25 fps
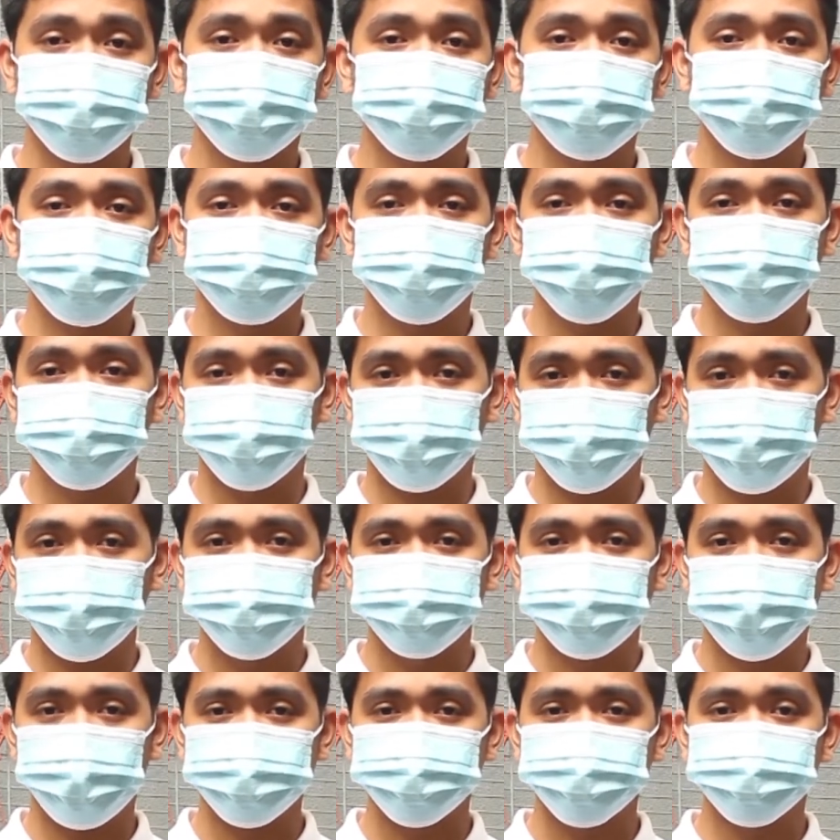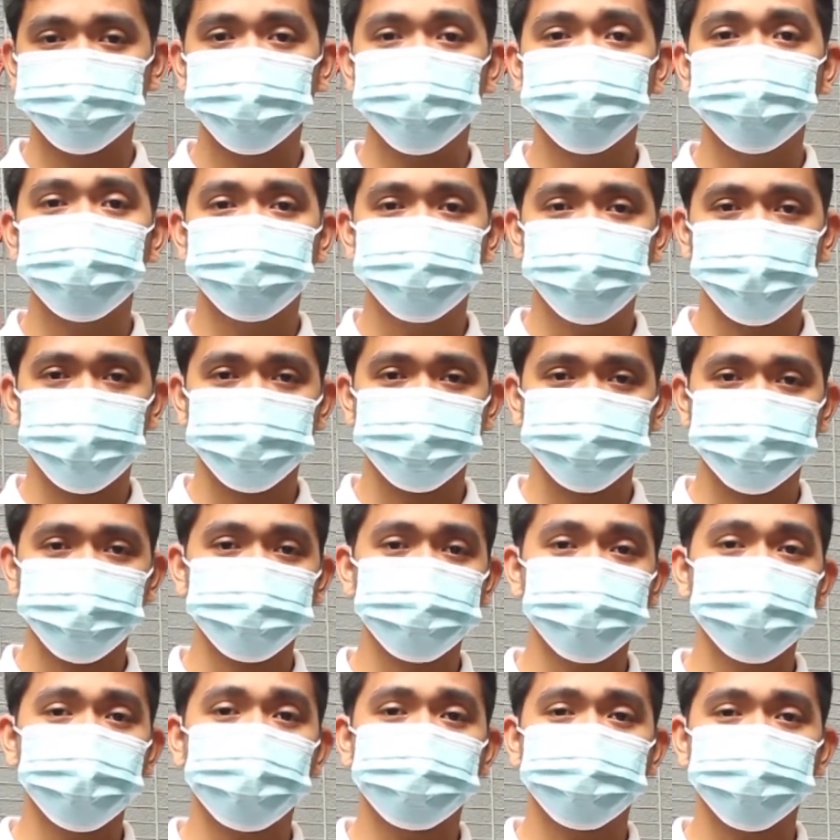na individual dahil sa paglabag sa
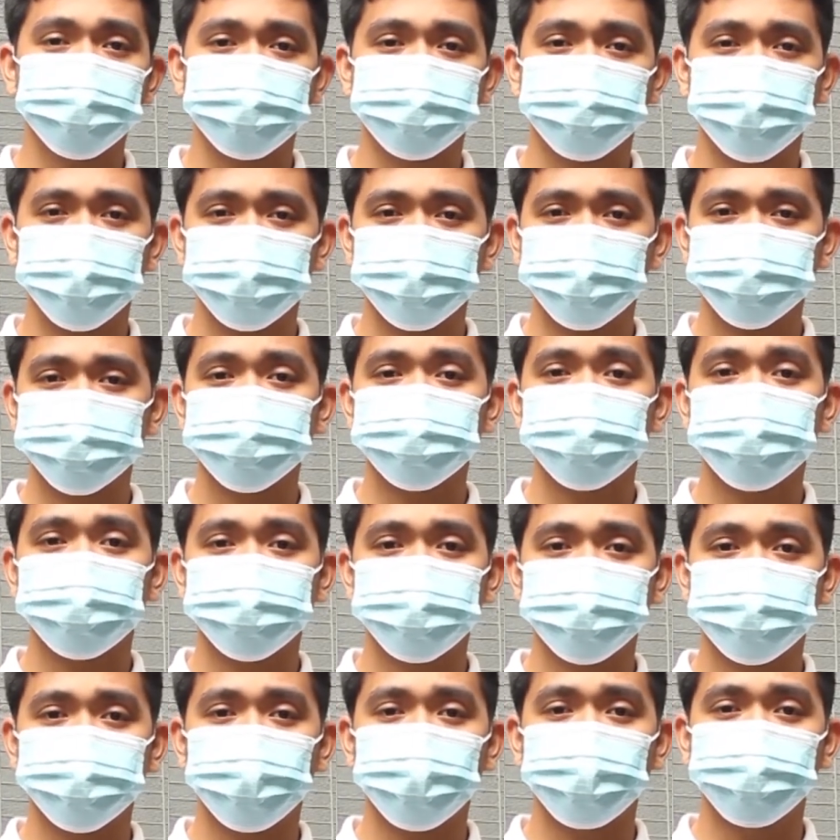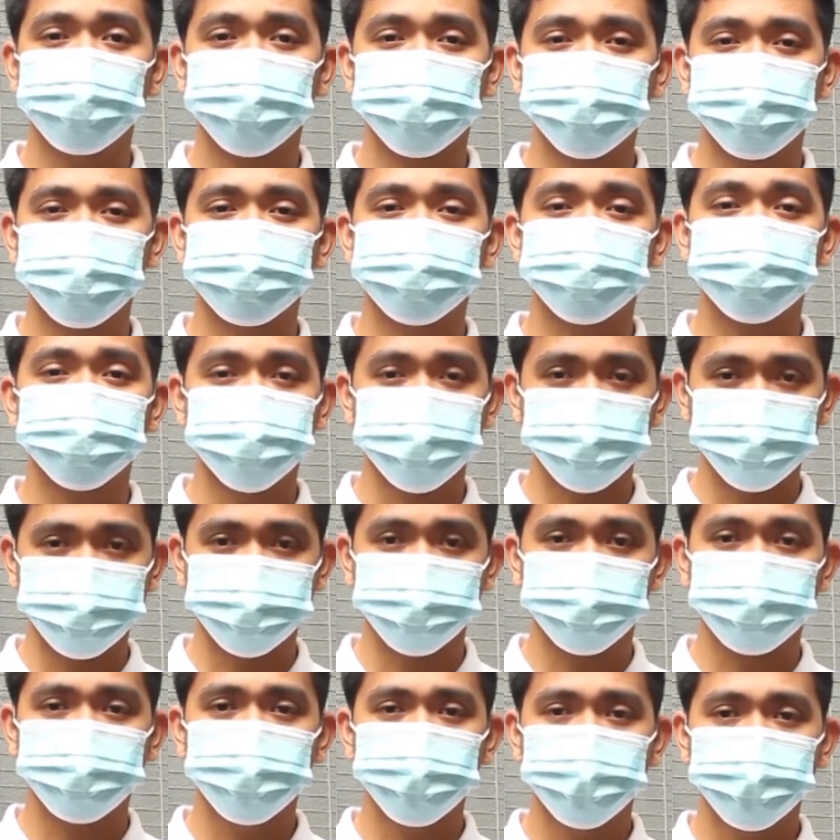ipinapatupad na Standard Operating
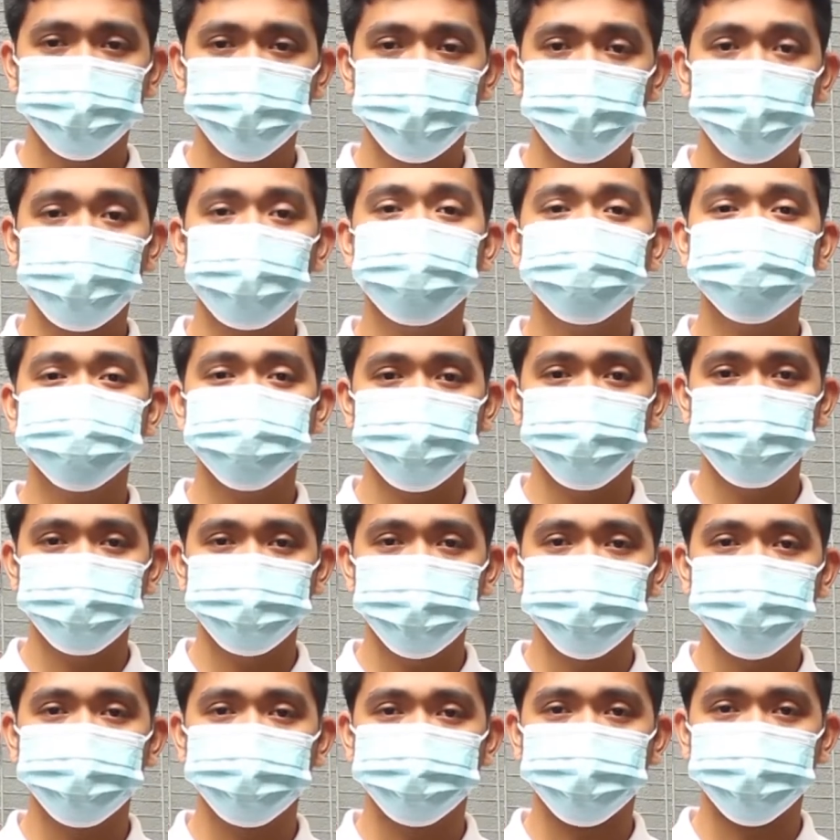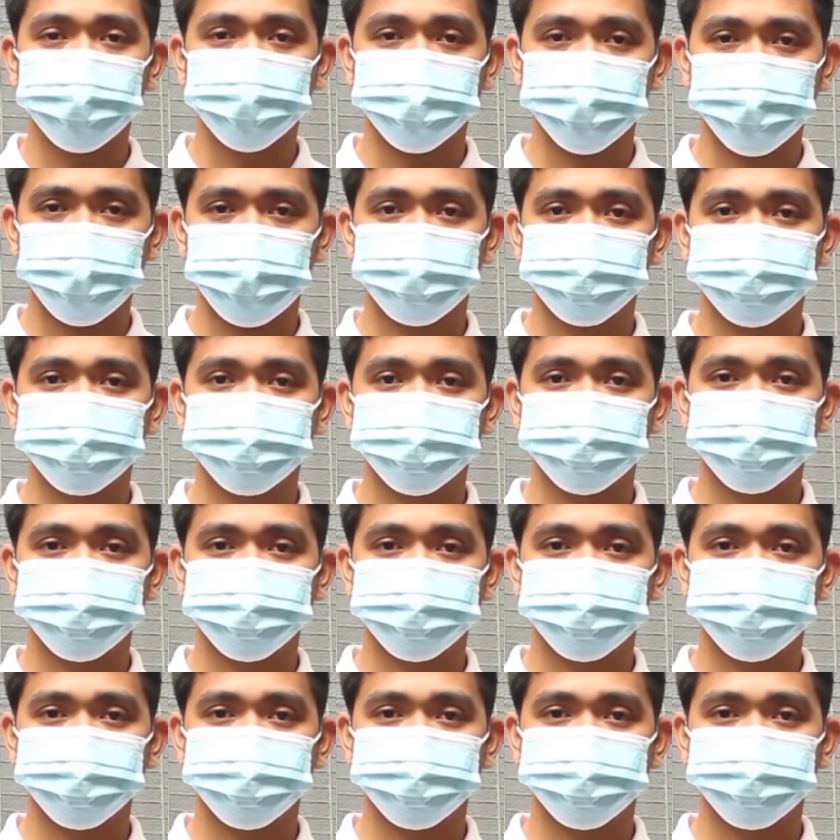Procedure o SOP ng bansa.